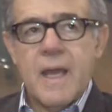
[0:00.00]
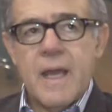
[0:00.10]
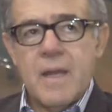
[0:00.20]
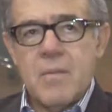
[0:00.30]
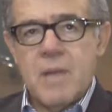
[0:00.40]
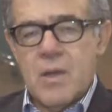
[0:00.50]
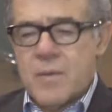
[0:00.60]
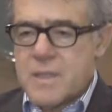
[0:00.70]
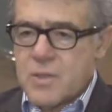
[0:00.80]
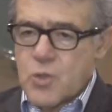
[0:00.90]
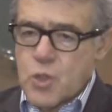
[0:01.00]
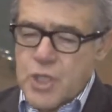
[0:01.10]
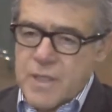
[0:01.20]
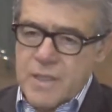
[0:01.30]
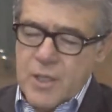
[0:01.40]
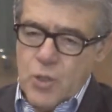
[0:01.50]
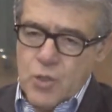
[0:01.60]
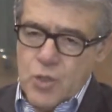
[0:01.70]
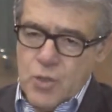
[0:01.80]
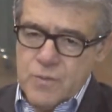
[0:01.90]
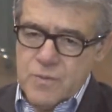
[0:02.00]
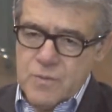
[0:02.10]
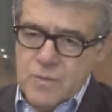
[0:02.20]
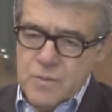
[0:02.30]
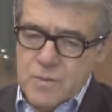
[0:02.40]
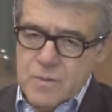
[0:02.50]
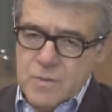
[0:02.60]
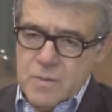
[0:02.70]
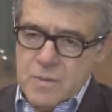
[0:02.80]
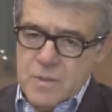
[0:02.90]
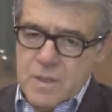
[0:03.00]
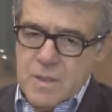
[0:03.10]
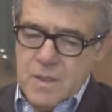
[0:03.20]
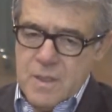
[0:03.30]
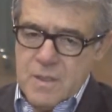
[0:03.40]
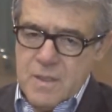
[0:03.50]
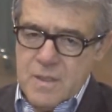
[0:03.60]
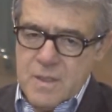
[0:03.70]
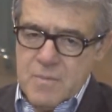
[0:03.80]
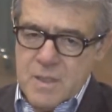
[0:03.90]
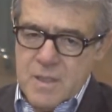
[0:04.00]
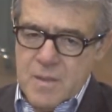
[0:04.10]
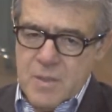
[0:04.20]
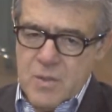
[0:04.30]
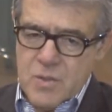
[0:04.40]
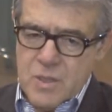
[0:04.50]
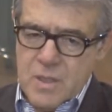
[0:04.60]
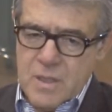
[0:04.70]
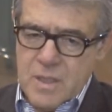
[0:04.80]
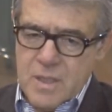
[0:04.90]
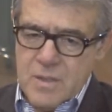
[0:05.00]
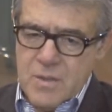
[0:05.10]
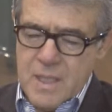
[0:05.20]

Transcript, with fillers: En 1988, eh, Sistemas Dinámicos Internacionales.